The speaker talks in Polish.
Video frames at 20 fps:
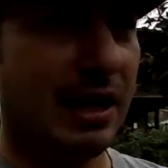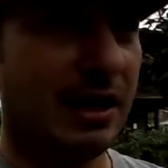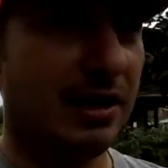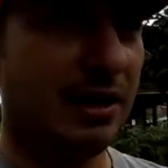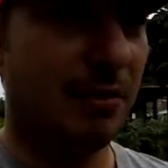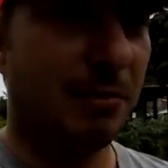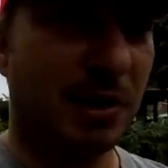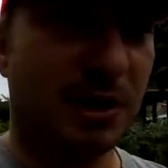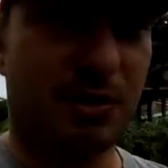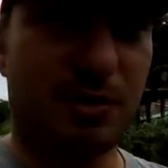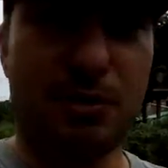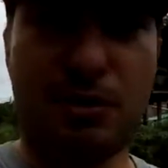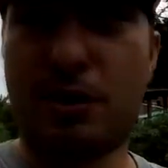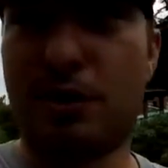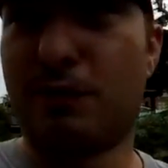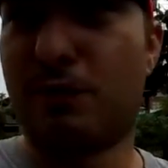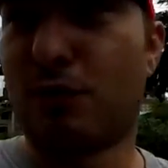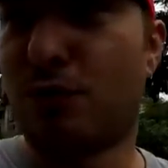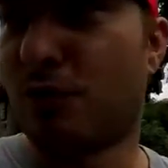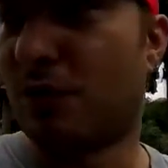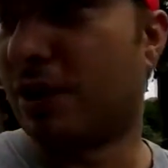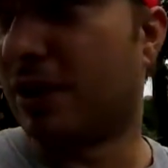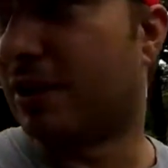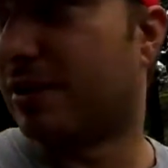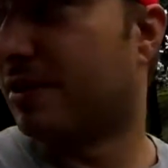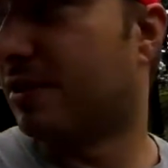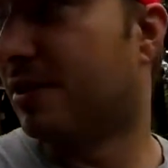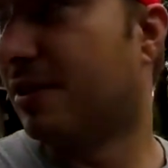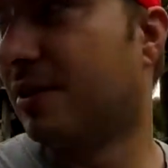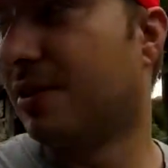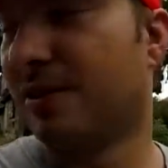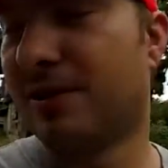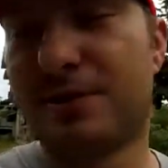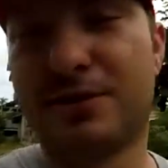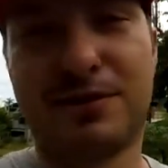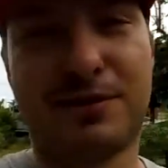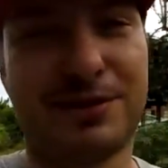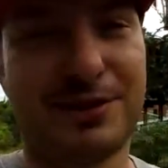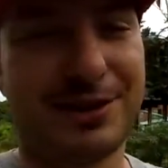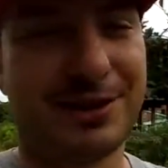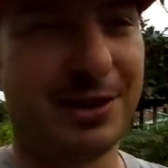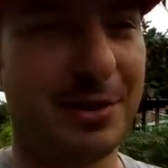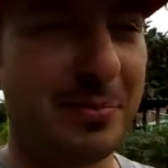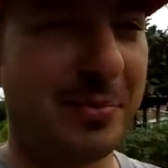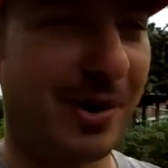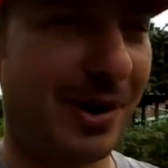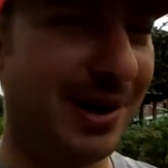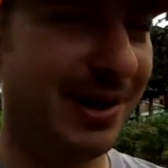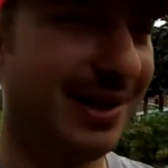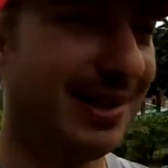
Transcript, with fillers: Nie ma dróg i w ogóle jest stypa.